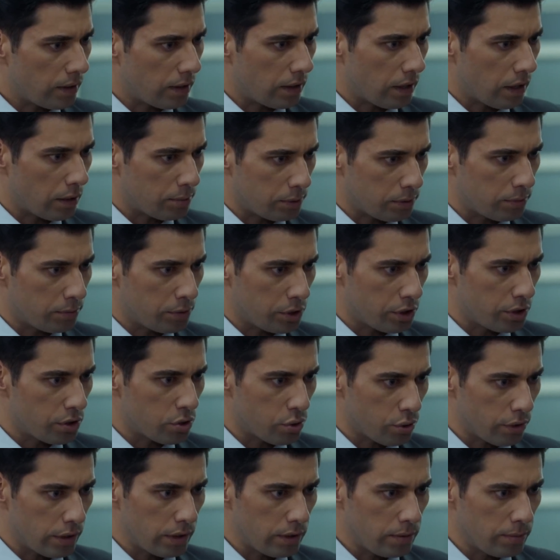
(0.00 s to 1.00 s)
abin bir şey
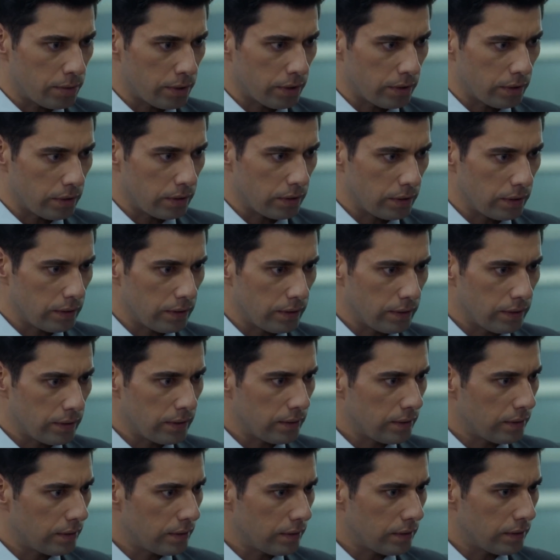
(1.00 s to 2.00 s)
söyledi mi?
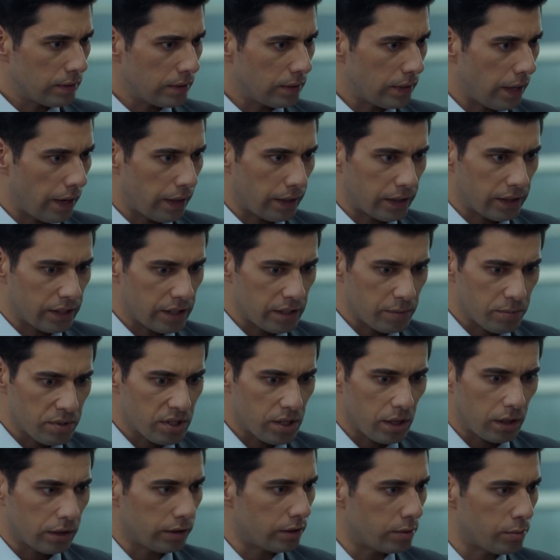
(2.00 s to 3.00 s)
Yani kim
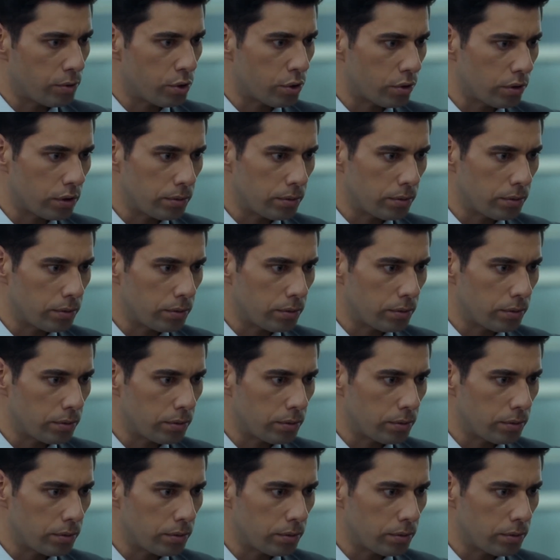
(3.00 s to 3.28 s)
saldırmış